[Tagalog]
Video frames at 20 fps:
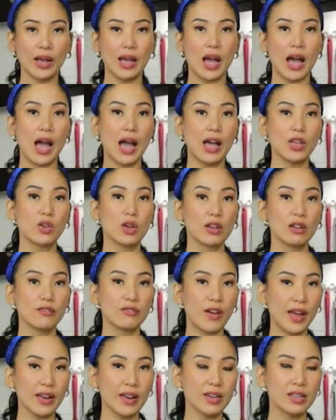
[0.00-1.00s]
Uh, you can
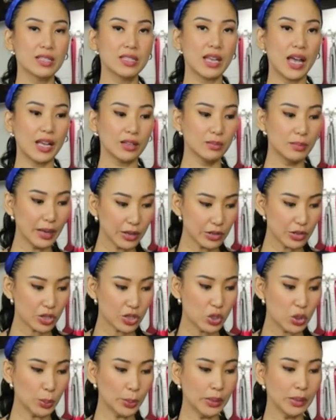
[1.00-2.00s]
find this at major
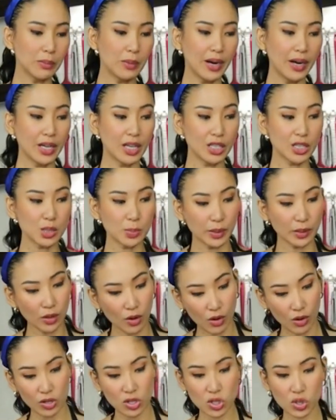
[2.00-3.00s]
supermarkets but
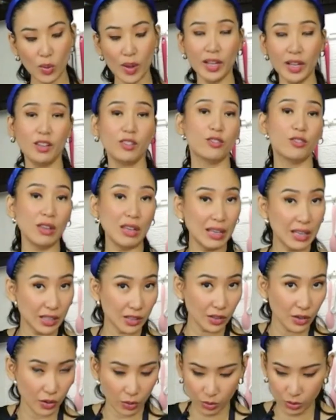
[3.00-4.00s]
also at vegan
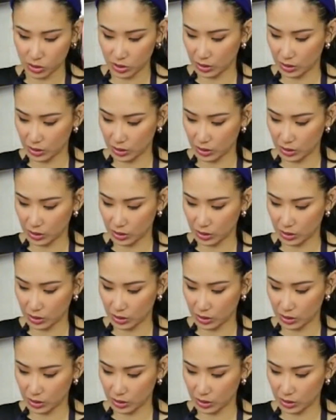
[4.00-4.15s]
grocery